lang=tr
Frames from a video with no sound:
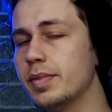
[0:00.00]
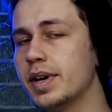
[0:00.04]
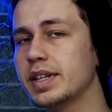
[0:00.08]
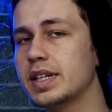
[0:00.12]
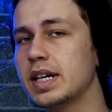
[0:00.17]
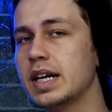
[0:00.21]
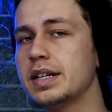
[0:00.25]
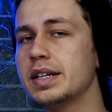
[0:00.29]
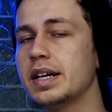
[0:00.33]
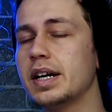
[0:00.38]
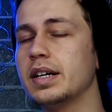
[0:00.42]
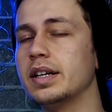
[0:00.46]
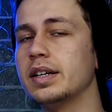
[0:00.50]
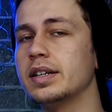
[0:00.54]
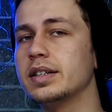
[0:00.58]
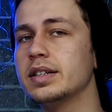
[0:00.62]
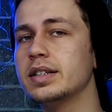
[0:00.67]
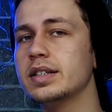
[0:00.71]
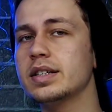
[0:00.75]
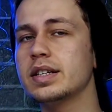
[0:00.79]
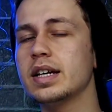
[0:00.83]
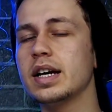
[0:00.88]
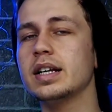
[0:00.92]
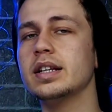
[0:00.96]
materyalle
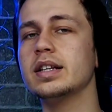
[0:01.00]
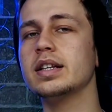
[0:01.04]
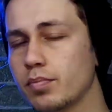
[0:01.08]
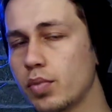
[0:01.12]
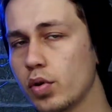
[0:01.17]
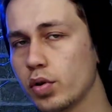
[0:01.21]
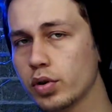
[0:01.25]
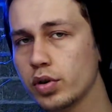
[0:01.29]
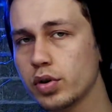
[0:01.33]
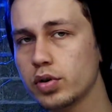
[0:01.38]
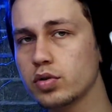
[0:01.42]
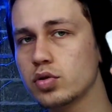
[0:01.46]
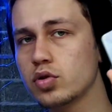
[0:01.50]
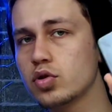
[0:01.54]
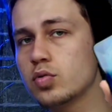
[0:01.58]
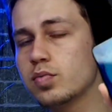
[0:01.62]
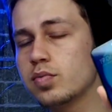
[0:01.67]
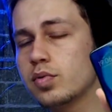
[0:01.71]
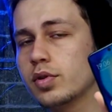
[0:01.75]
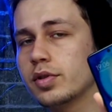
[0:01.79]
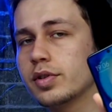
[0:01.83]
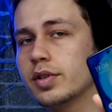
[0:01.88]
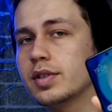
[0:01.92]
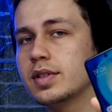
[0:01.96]
gelirken Pocox 3
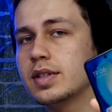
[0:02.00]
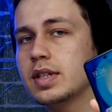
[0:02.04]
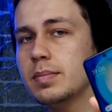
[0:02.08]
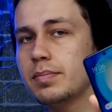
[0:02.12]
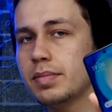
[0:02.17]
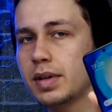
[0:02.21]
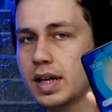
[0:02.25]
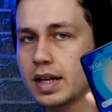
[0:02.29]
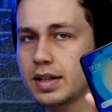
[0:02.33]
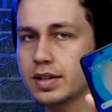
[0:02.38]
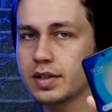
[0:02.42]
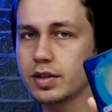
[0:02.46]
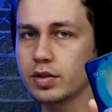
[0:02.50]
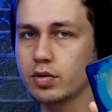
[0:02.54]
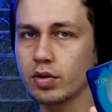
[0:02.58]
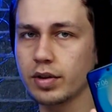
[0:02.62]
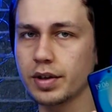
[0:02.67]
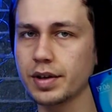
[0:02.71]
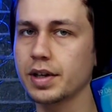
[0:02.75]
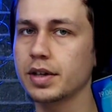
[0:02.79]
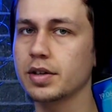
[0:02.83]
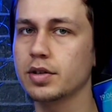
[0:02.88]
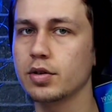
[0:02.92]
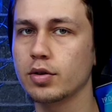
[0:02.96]
Pro'da ise plastik
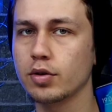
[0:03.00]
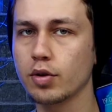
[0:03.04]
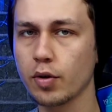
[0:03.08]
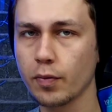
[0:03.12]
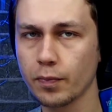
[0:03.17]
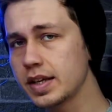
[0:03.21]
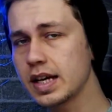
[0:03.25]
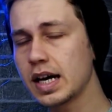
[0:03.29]
olarak geliyor.